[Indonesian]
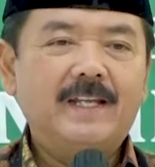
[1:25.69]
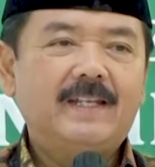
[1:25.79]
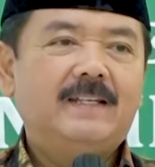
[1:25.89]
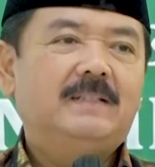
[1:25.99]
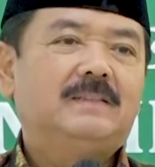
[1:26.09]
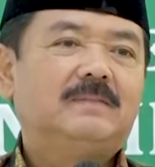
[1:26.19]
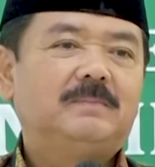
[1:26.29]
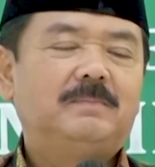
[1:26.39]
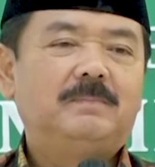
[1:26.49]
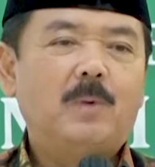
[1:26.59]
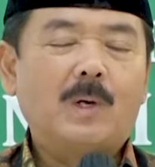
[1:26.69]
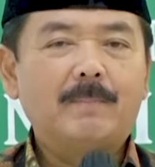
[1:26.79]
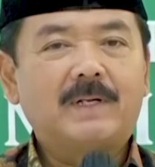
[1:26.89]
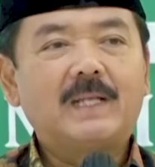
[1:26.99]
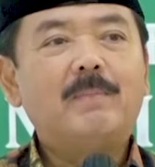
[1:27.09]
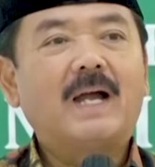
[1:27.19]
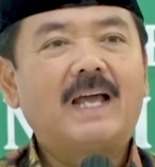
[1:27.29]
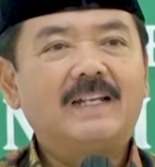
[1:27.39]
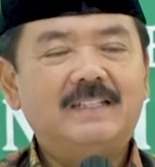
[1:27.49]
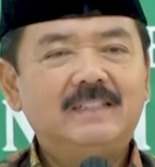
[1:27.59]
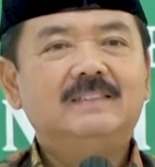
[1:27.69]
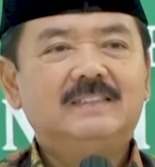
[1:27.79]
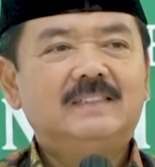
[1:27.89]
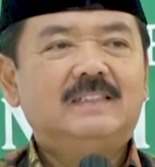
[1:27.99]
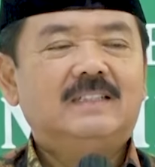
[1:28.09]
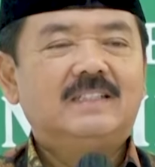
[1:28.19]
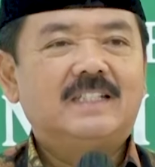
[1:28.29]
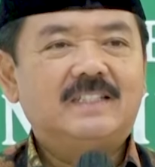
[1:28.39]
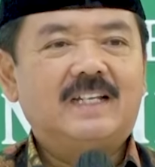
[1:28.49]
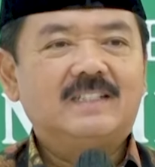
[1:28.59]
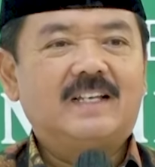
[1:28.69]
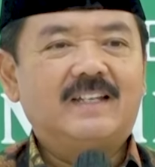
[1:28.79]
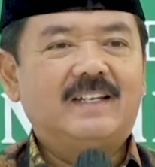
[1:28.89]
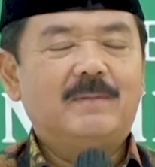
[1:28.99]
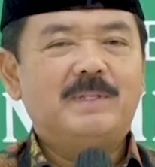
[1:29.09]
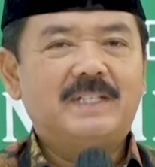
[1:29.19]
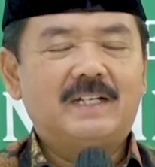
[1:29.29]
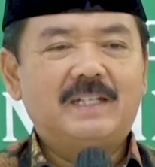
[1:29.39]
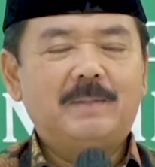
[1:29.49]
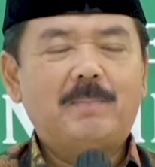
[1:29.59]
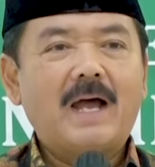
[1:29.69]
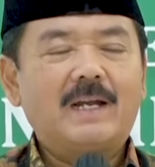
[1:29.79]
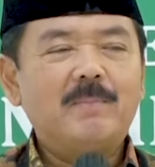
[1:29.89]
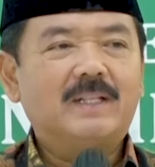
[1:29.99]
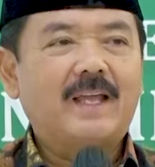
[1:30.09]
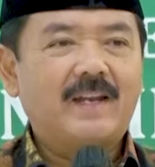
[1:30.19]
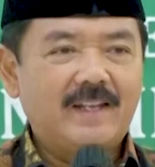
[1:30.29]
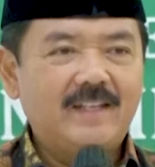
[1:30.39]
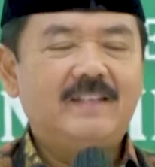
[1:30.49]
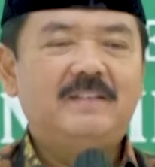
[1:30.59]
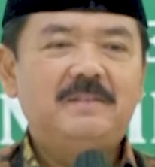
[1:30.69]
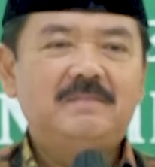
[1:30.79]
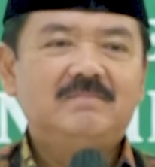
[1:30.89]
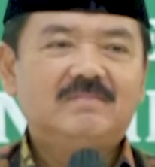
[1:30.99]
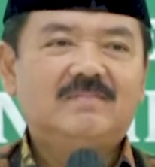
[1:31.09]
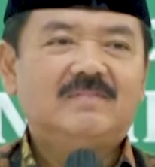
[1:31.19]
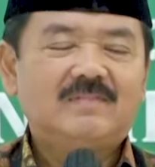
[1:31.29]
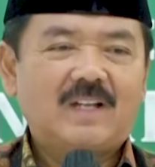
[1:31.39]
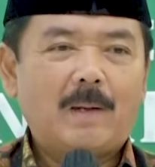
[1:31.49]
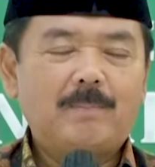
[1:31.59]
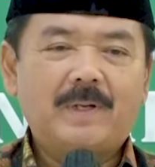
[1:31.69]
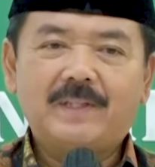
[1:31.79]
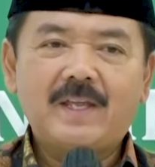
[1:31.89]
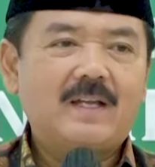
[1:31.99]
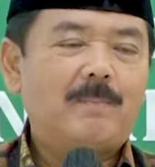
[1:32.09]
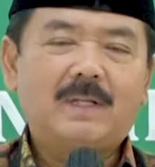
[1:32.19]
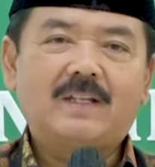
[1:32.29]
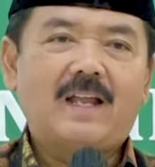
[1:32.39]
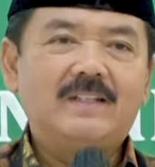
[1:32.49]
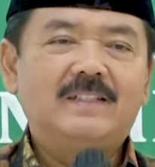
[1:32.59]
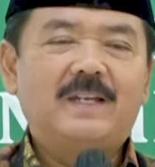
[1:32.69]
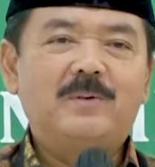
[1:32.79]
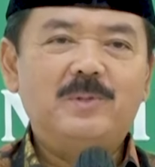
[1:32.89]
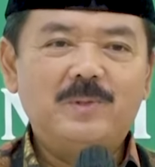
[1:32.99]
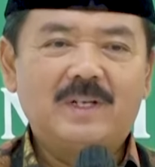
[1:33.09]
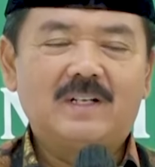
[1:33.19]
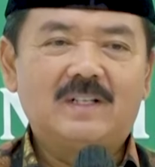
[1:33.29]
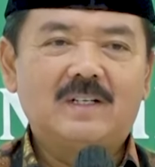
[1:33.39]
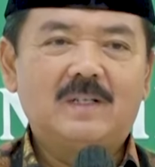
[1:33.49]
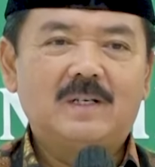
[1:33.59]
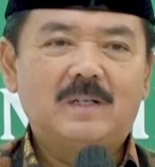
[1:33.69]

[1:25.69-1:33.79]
ini bukan pertama kali. Sejak saya menjadi Panglima TNI, hampir 3-4 kali saya kunjungan ke